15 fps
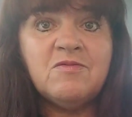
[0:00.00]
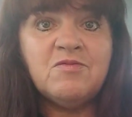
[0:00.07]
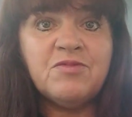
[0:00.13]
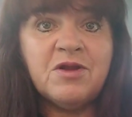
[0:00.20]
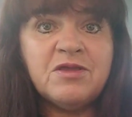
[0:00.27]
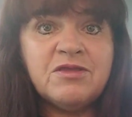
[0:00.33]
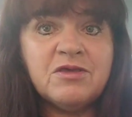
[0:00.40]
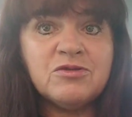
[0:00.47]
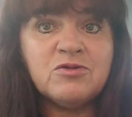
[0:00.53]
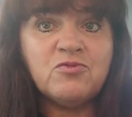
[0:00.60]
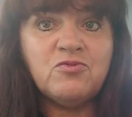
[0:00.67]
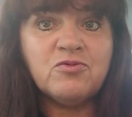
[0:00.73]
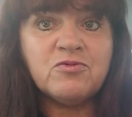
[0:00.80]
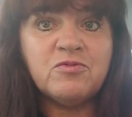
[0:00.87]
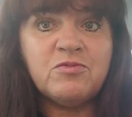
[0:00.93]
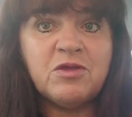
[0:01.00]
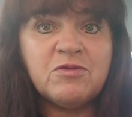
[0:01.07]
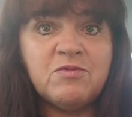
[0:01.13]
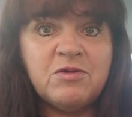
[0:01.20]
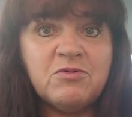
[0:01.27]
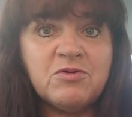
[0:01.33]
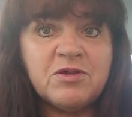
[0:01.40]
Братья живут у меня
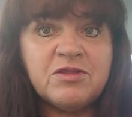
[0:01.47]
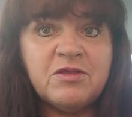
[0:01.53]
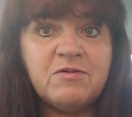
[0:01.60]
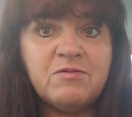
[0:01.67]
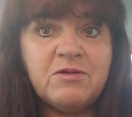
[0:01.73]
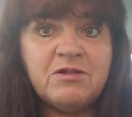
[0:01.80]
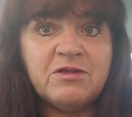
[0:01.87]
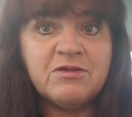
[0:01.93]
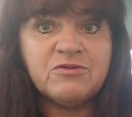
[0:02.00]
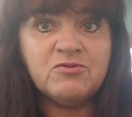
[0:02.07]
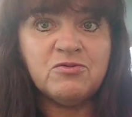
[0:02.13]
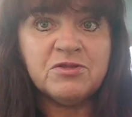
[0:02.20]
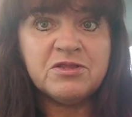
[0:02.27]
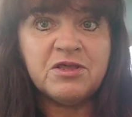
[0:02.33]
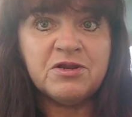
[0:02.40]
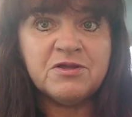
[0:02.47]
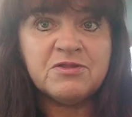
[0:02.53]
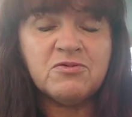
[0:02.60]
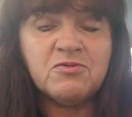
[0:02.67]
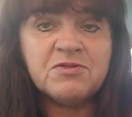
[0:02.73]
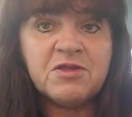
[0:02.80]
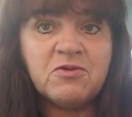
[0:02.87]
двоюродные в Волгодонске
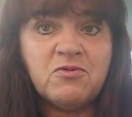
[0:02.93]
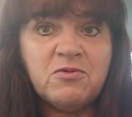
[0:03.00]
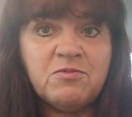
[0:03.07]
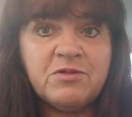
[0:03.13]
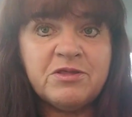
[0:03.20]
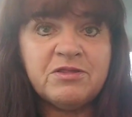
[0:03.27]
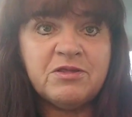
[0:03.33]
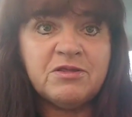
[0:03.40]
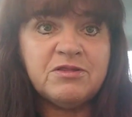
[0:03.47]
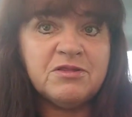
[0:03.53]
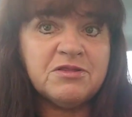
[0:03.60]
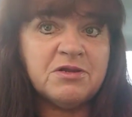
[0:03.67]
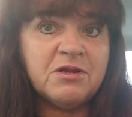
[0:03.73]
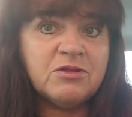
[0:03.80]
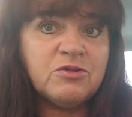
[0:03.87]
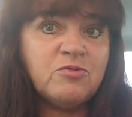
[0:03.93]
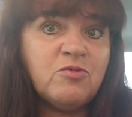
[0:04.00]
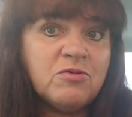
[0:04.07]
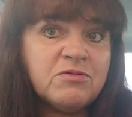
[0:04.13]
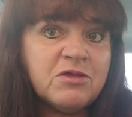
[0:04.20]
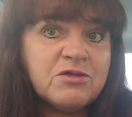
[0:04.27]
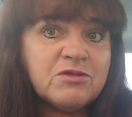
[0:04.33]
Ростовской области, а сестра
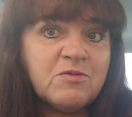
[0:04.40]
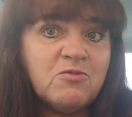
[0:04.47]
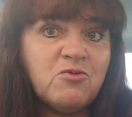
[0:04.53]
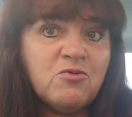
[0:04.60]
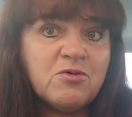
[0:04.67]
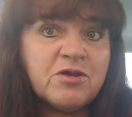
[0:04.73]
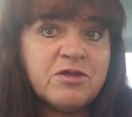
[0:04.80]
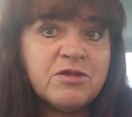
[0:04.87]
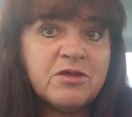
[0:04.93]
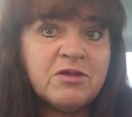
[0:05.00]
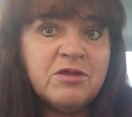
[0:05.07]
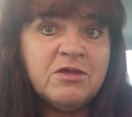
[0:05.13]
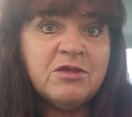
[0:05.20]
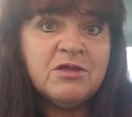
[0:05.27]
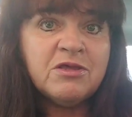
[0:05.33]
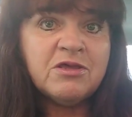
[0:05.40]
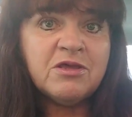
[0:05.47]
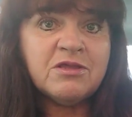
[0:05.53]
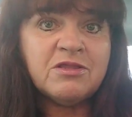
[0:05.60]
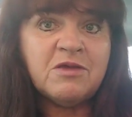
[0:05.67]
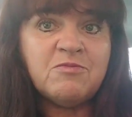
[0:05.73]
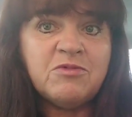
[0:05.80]
живет в нашем городе. И
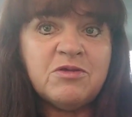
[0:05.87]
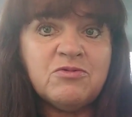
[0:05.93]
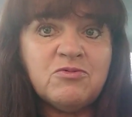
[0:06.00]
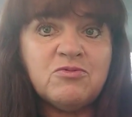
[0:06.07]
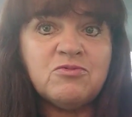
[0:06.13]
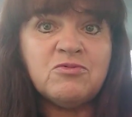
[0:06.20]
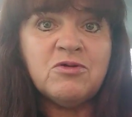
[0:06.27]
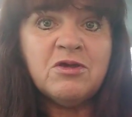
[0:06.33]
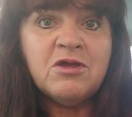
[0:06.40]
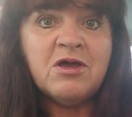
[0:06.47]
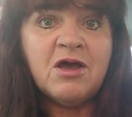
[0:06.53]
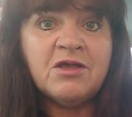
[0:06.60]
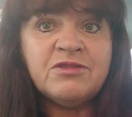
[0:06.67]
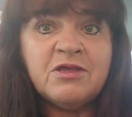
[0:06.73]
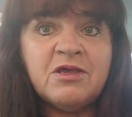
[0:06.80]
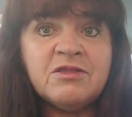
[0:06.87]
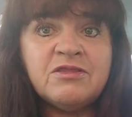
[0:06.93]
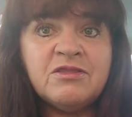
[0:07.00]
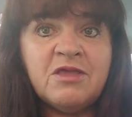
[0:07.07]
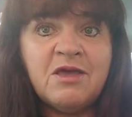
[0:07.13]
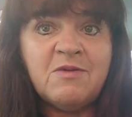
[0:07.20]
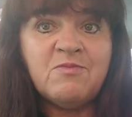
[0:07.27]
она мне, ну, она
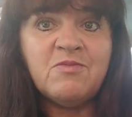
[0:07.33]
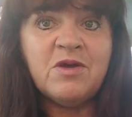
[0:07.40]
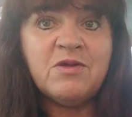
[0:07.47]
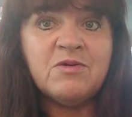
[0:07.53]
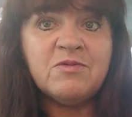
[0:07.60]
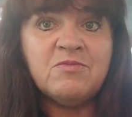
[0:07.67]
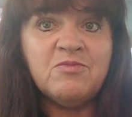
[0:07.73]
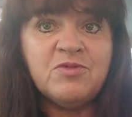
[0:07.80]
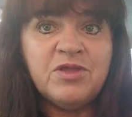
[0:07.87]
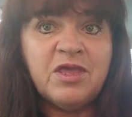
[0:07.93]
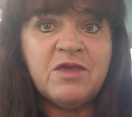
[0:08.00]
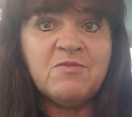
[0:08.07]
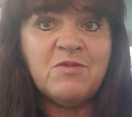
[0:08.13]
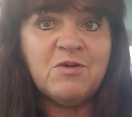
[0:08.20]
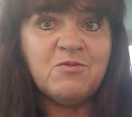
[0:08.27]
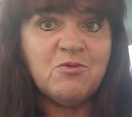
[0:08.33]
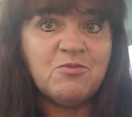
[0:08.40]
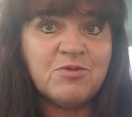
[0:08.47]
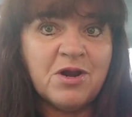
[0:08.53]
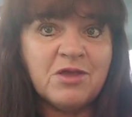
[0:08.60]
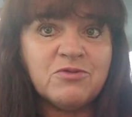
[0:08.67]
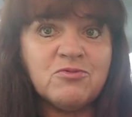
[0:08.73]
нам, мне и моему
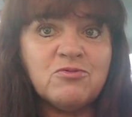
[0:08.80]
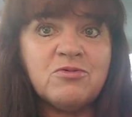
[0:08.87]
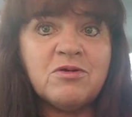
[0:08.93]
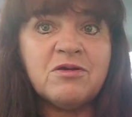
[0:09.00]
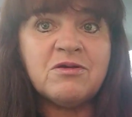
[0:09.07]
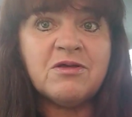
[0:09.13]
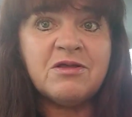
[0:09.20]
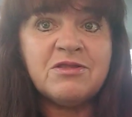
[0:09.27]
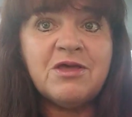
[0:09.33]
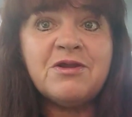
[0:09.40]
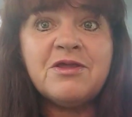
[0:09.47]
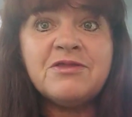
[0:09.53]
брату, она